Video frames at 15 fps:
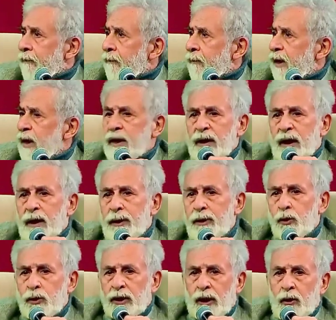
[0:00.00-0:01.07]
अकबर का
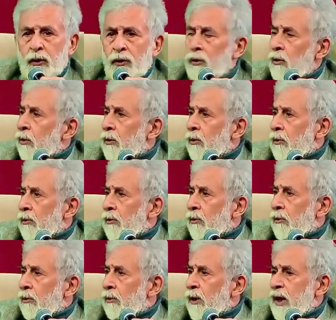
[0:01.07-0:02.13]
किरदार अदा कर रहे हैं
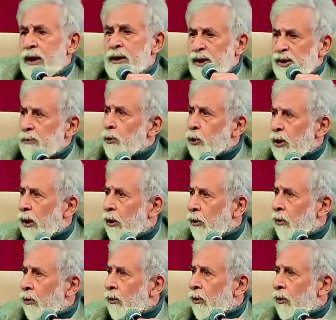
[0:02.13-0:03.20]
और ये
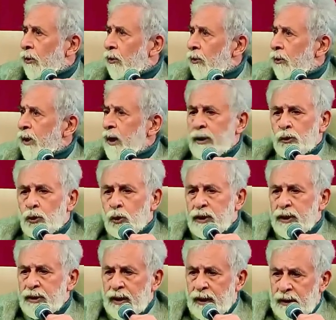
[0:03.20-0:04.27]
सीरीज तीन मार्च को
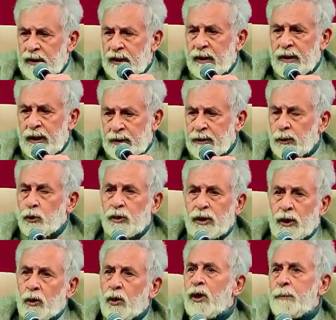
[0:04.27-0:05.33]
पेश की जाएगी
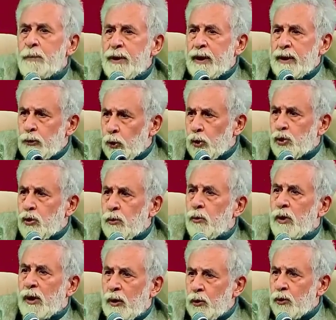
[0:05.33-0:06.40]
इस
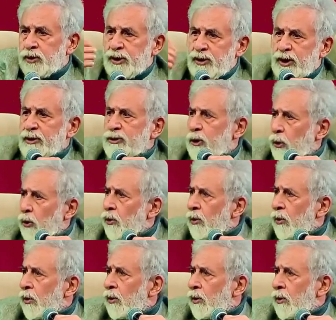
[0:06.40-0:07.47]
इंटरव्यू में
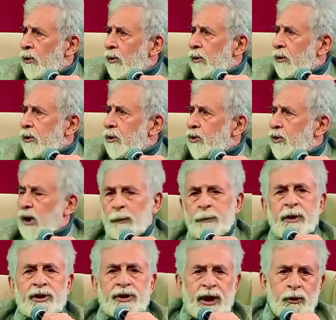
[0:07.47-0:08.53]
नसीरुद्दीन शाह का कहना
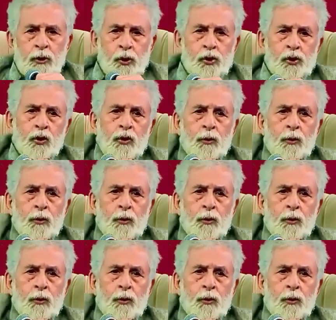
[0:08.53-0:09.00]
था कि अगर